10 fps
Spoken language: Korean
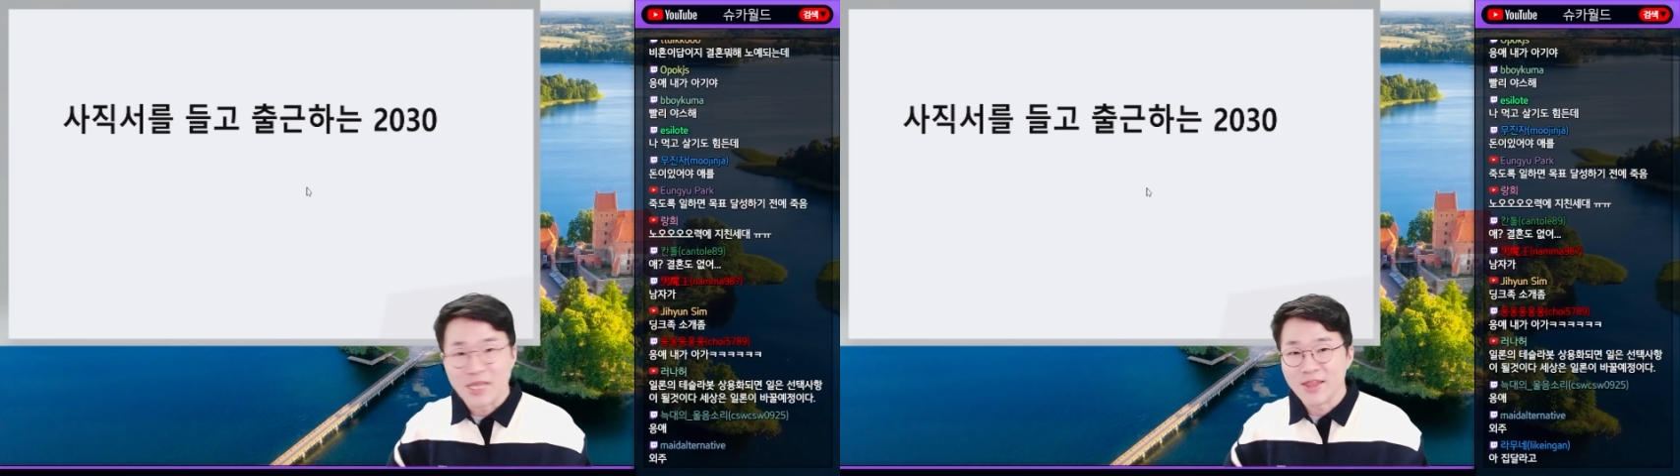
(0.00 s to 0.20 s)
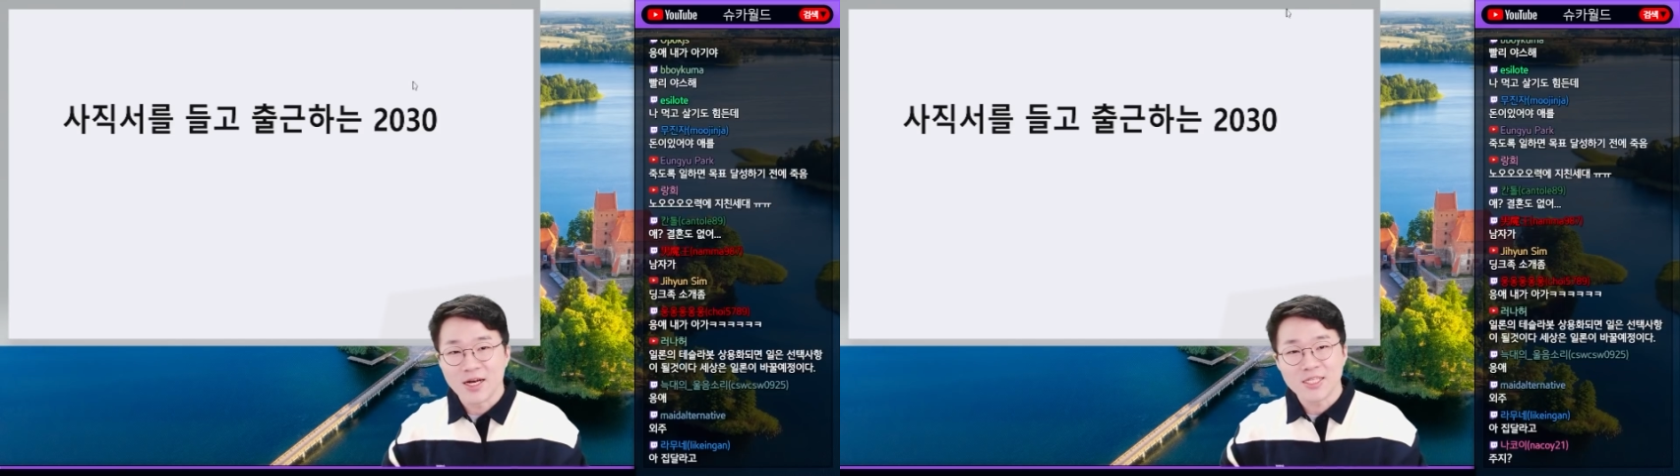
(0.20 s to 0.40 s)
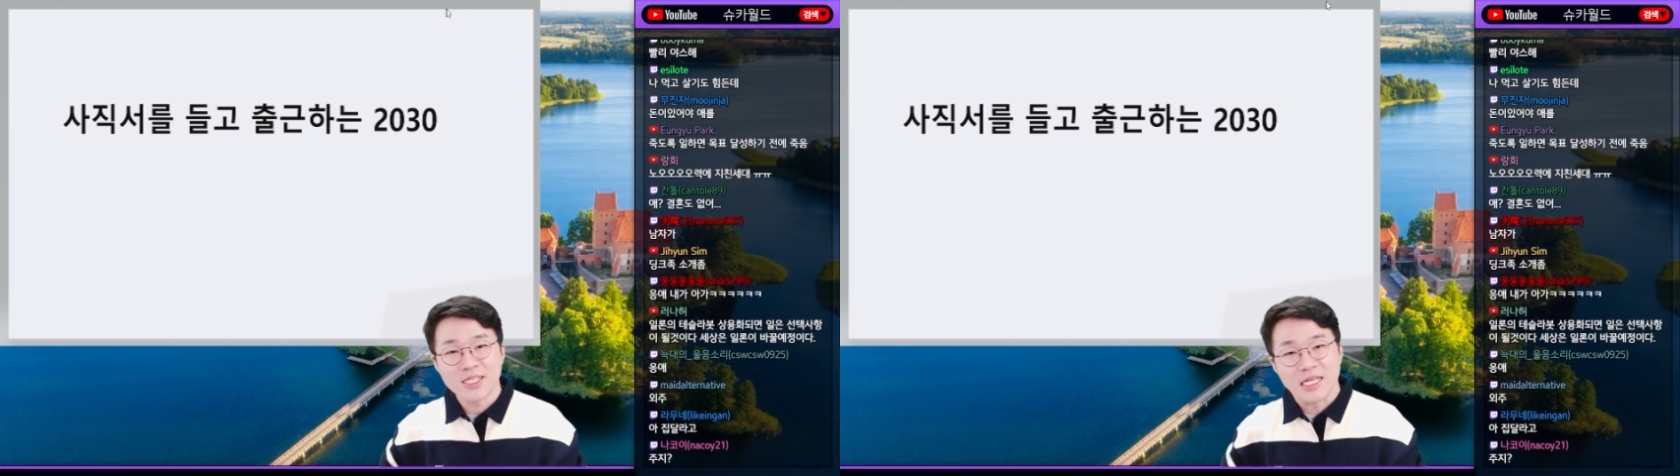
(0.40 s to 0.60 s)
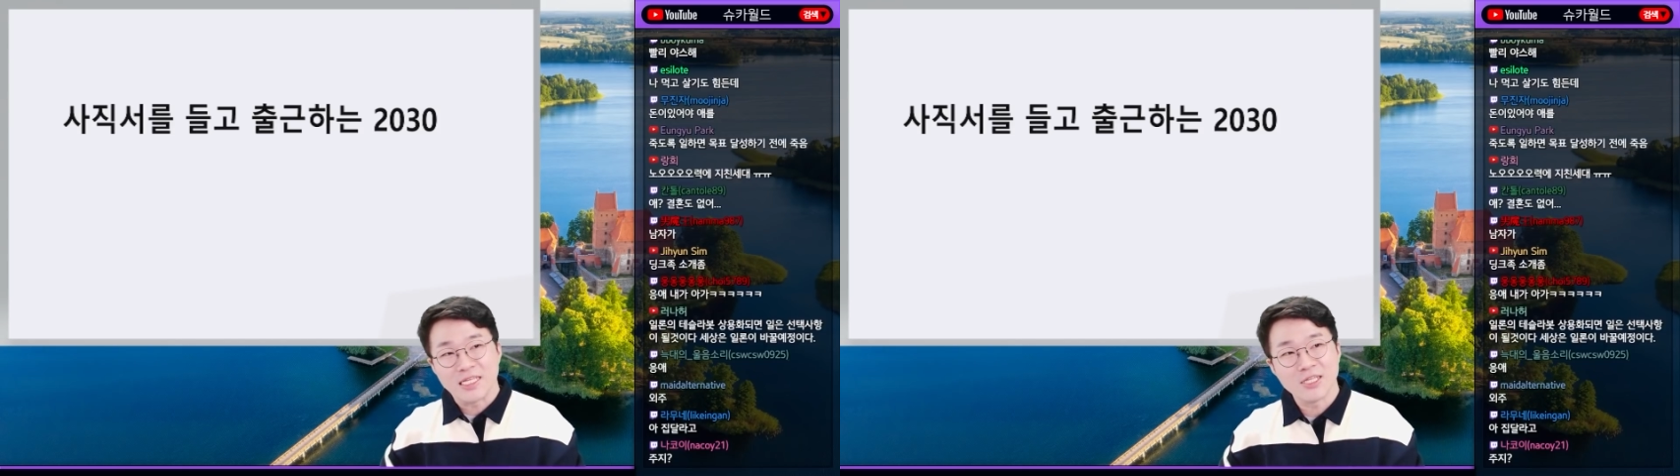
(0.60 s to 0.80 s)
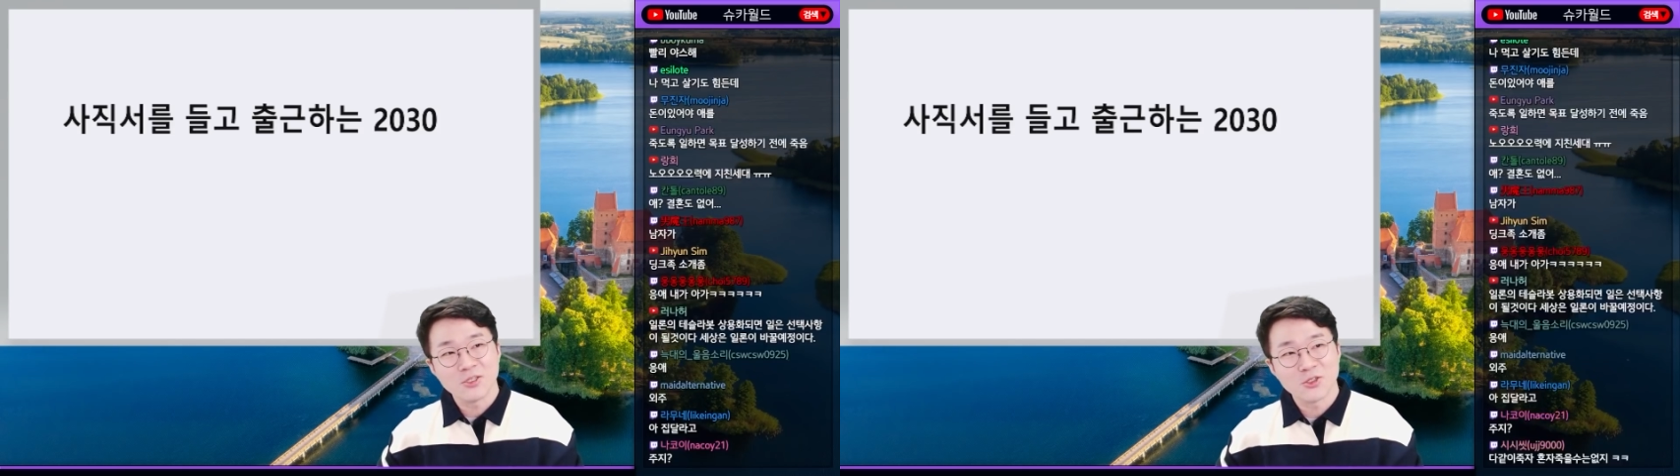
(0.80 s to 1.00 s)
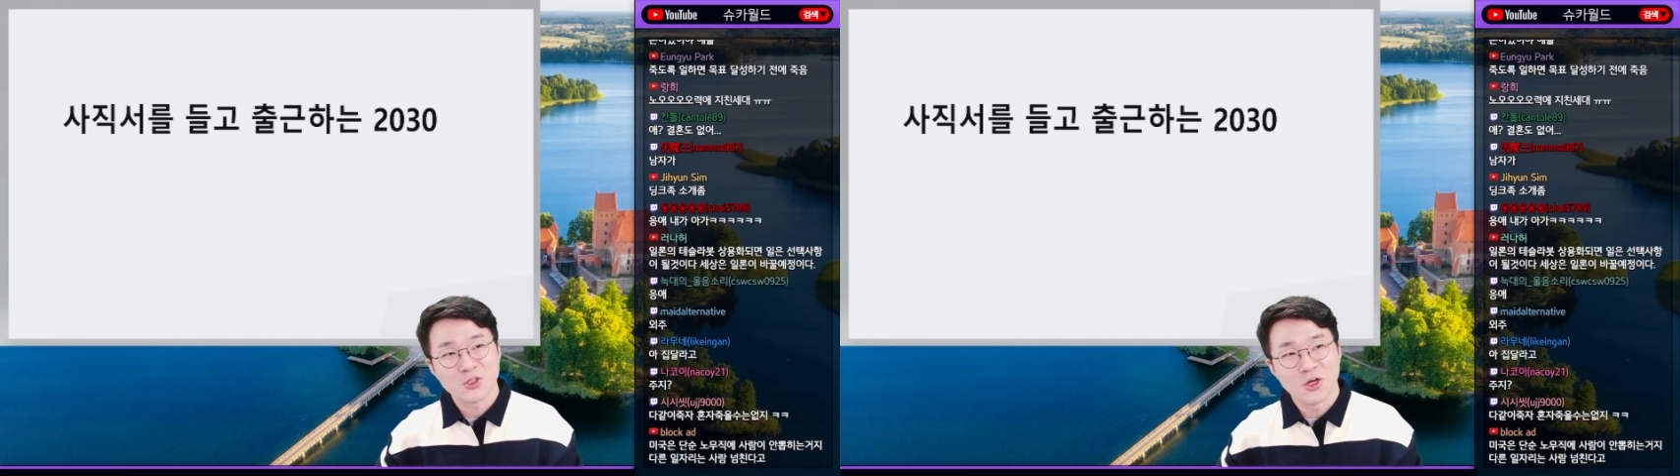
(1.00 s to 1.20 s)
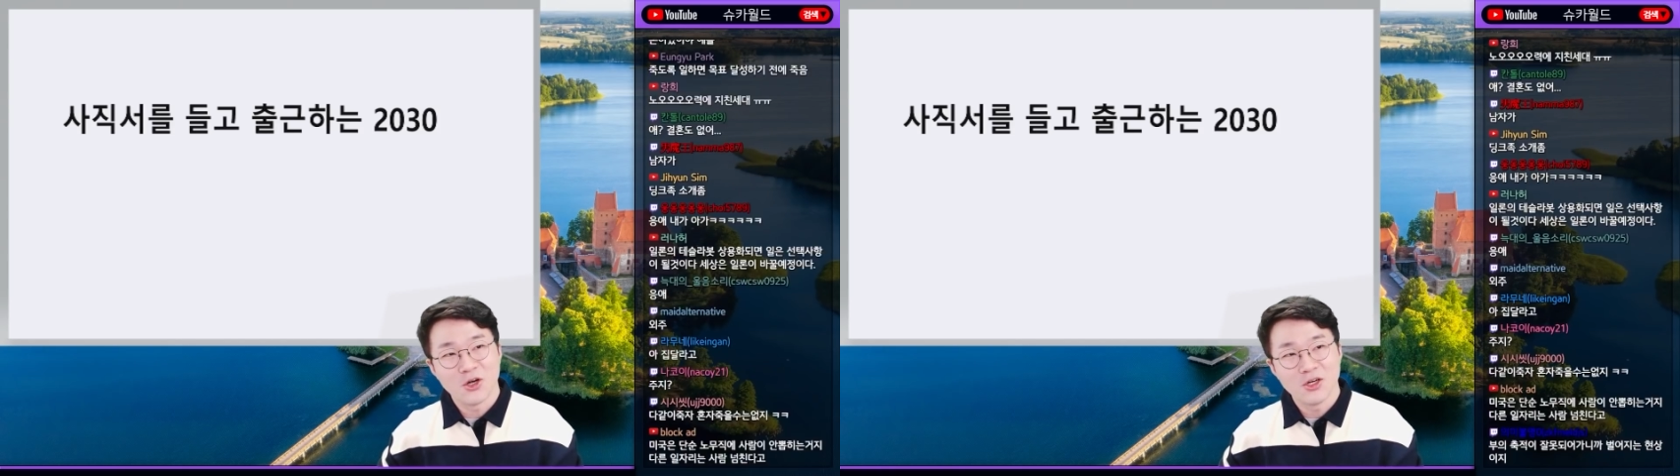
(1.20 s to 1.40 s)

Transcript: 옛날 같지 않다는 거죠.